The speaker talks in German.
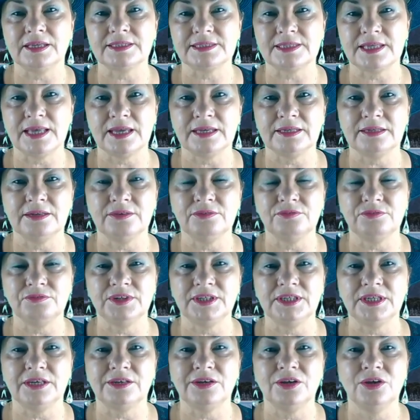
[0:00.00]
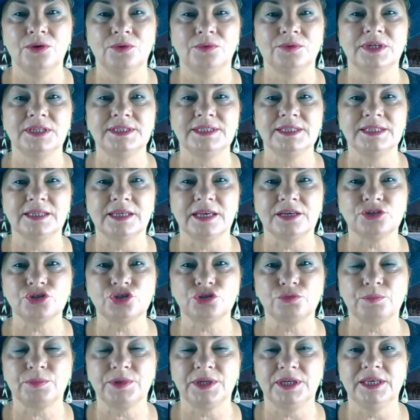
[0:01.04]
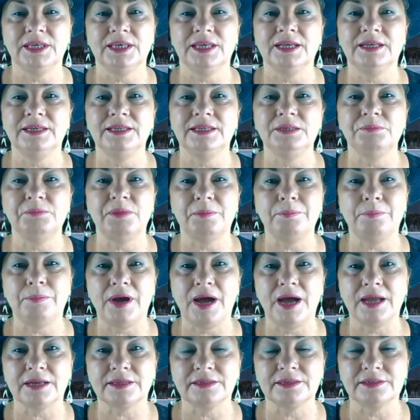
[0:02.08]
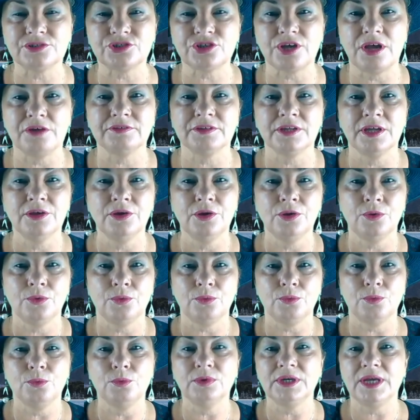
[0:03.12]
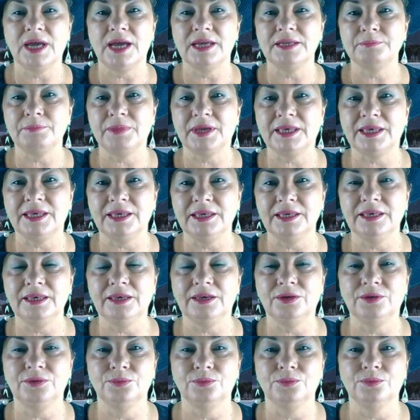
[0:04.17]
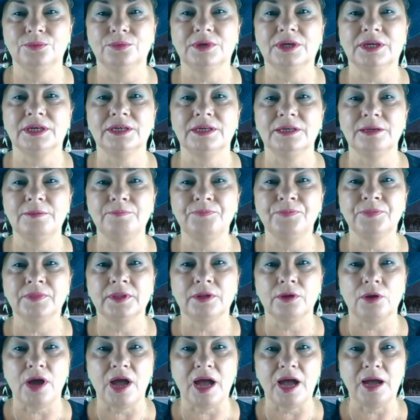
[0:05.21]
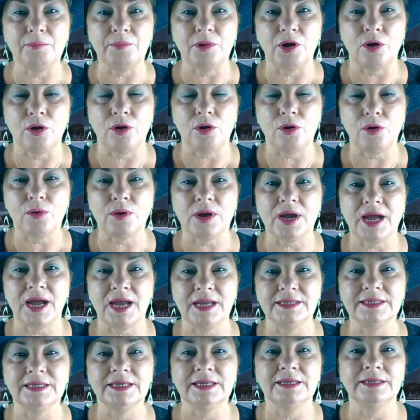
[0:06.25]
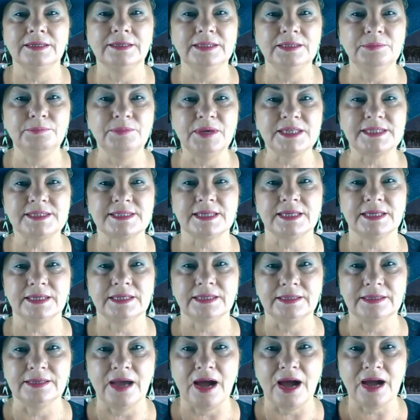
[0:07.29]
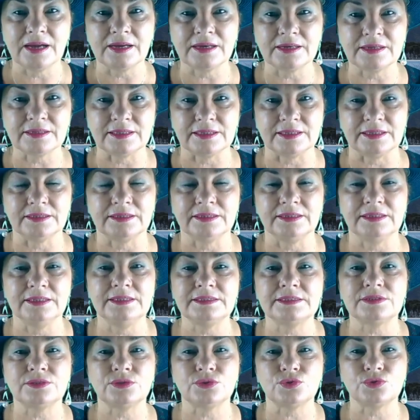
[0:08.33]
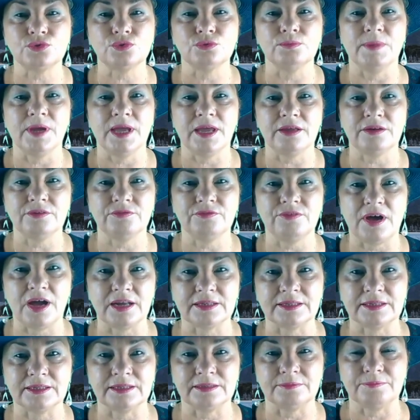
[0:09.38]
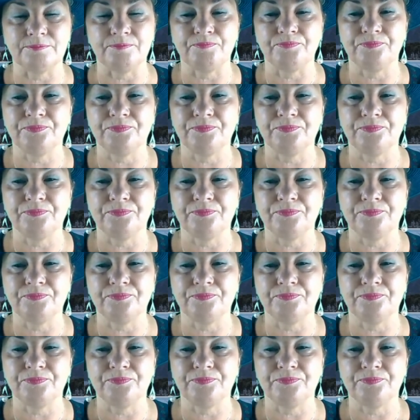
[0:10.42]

zeichnen wieder und es sind Gespräche, Liebe, Partnerschaft oder eine Begegnung äh, aber auch ein Liebesnachricht ist zum Erwarten.